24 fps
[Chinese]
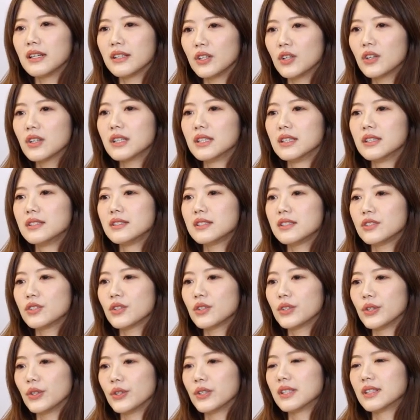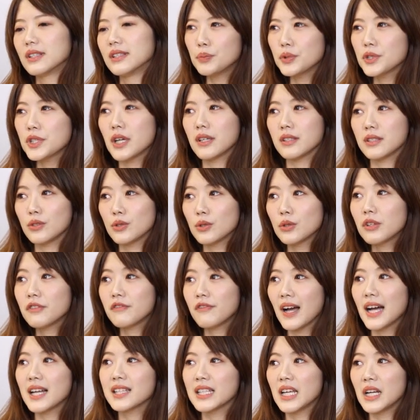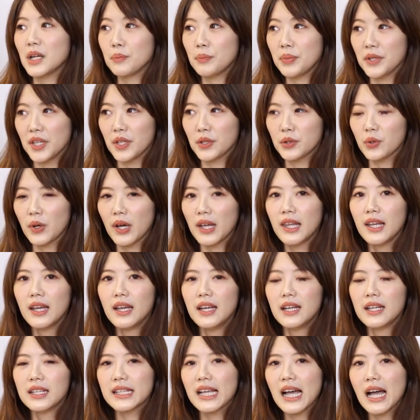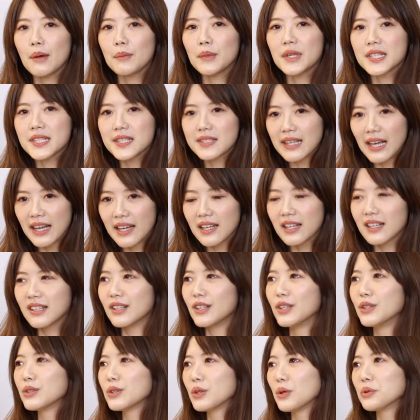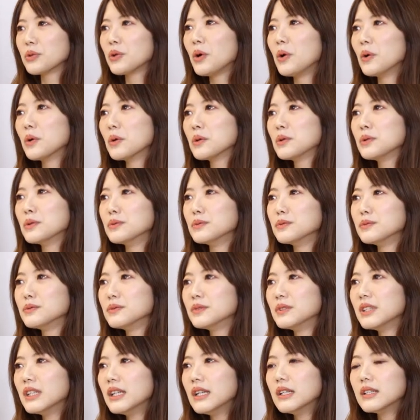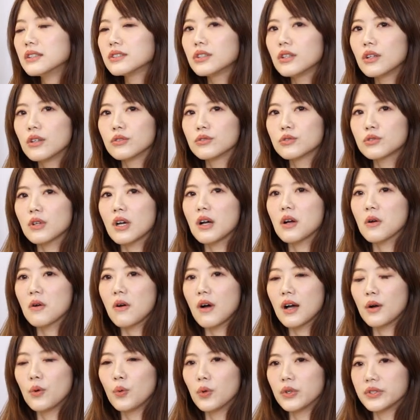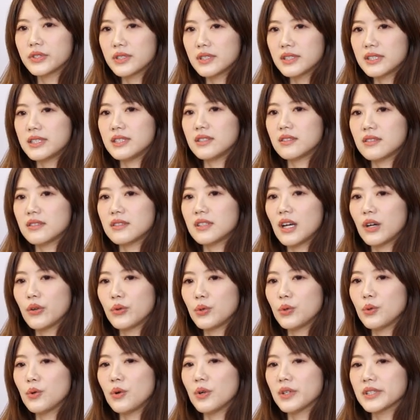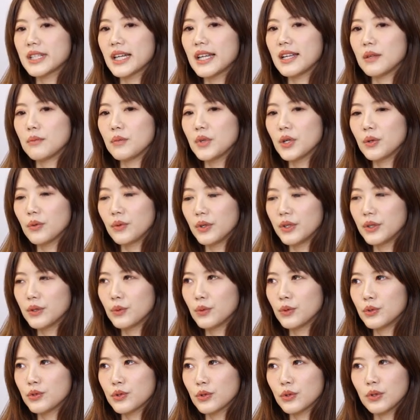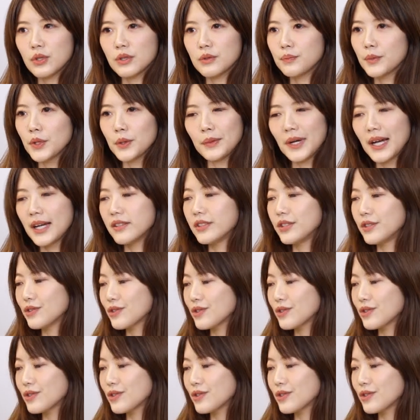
很有可能其中有一个人不小心就会发展了别段，但他们三个人都痛苦。嗯哼，这种状况我自己知道，如果我在里面，我我绝对没有办法忍